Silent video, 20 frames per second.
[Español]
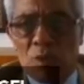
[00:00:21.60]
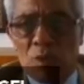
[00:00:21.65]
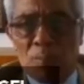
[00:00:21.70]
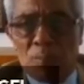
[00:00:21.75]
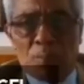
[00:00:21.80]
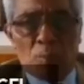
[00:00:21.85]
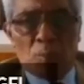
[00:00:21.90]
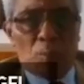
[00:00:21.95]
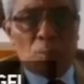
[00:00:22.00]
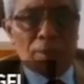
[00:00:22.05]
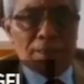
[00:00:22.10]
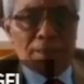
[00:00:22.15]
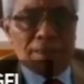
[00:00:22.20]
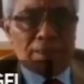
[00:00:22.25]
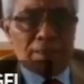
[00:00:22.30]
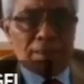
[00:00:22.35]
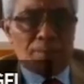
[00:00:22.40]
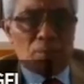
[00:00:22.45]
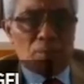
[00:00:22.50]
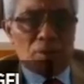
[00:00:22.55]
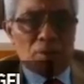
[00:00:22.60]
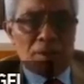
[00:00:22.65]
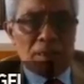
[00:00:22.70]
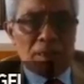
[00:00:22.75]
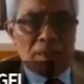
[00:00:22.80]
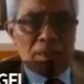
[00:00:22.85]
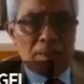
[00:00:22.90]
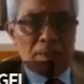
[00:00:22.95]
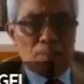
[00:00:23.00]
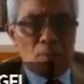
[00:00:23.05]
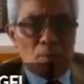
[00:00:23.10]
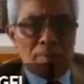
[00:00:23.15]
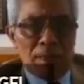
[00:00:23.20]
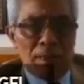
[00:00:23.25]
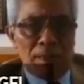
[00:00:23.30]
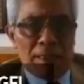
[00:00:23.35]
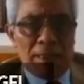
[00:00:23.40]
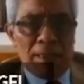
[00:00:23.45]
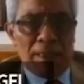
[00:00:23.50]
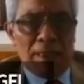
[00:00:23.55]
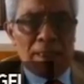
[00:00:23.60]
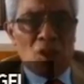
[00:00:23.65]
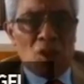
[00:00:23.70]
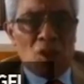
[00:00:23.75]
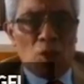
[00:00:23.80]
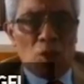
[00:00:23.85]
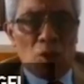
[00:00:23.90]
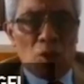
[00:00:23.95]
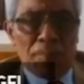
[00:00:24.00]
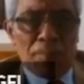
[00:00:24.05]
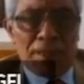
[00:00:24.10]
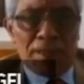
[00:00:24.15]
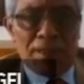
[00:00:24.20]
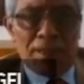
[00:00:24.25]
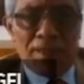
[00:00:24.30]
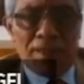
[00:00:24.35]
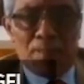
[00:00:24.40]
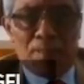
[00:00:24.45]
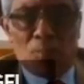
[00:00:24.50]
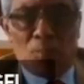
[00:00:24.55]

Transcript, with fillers: una propuesta de política pública nombrada